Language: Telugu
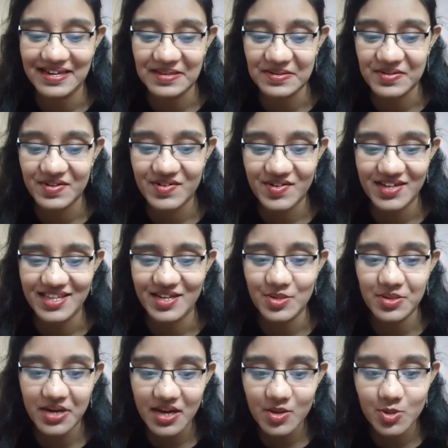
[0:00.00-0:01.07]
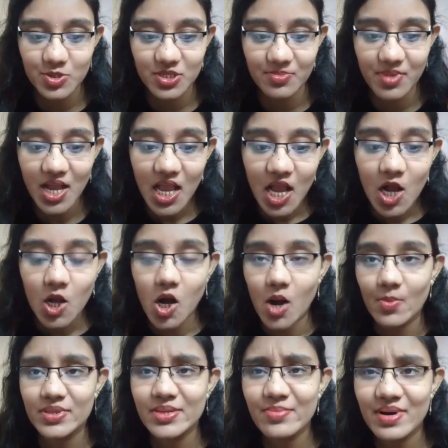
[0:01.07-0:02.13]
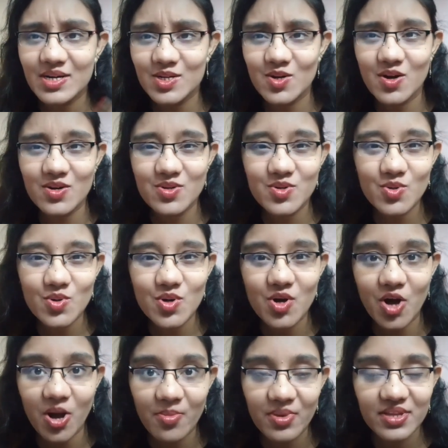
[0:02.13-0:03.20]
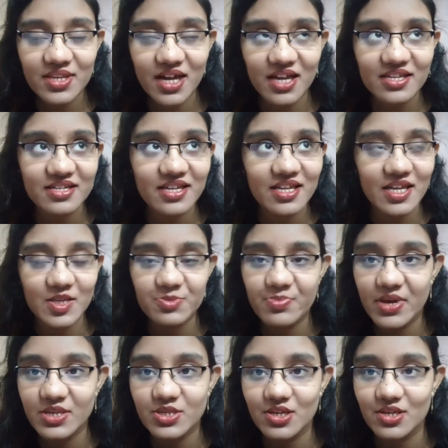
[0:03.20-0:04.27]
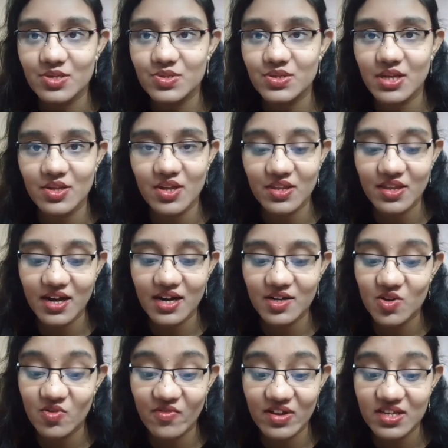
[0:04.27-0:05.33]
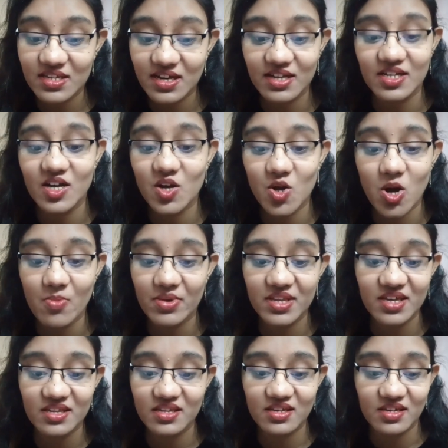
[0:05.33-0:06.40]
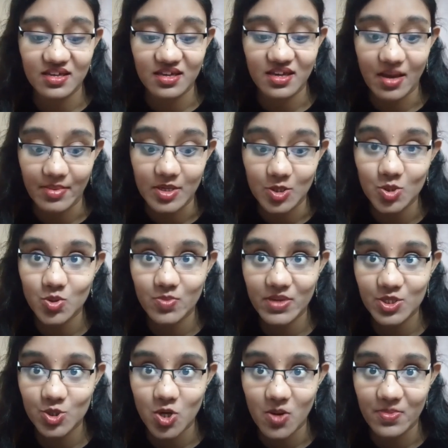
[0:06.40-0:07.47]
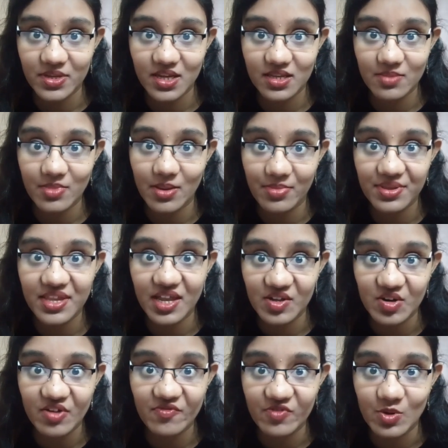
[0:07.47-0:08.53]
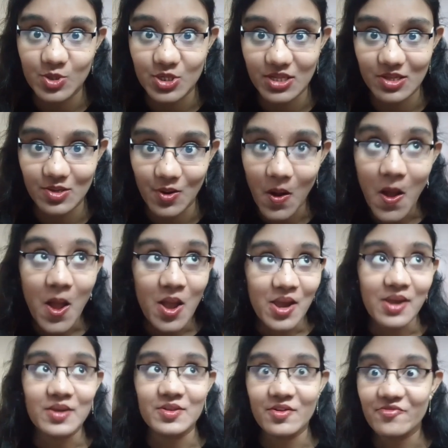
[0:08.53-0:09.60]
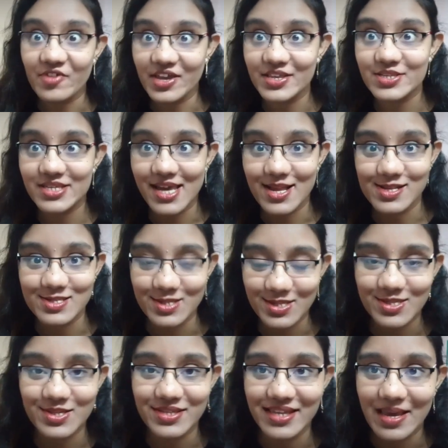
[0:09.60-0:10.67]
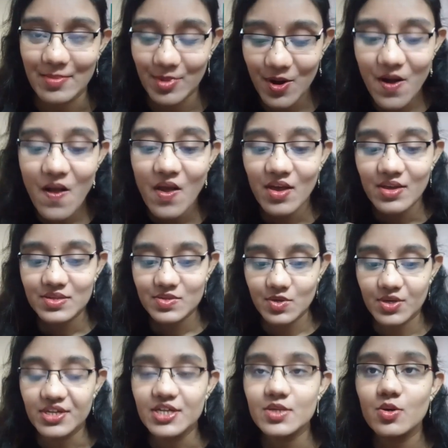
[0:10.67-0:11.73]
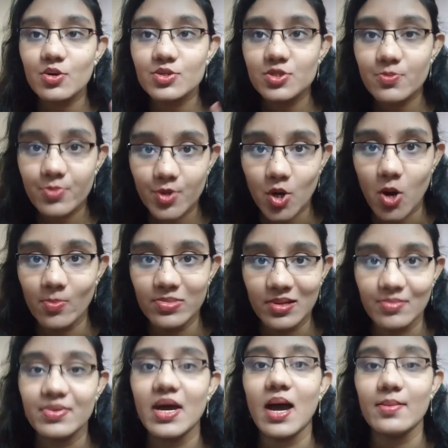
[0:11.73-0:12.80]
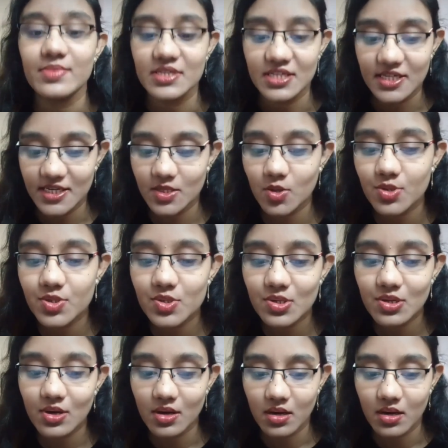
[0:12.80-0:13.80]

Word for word: యూనో uh, ఇది కూడా కొంచెం కామన్ బట్ నాట్ టూ కామన్ అని నేను ఎక్స్పెక్ట్ చేస్తున్నాను ఎందుకంటే ఒకవేళ ఇది కనుక కామన్ అయితే ఐ మీన్ టూ మచ్ కామన్ అయితే మేబీ నేను కూడా ఫ్యూచర్లో యూనో ఫేస్ చేయాల్సి వస్తుందేమో సో ఈరోజు ప్రాబ్లం ఐ మీన్ ఈరోజు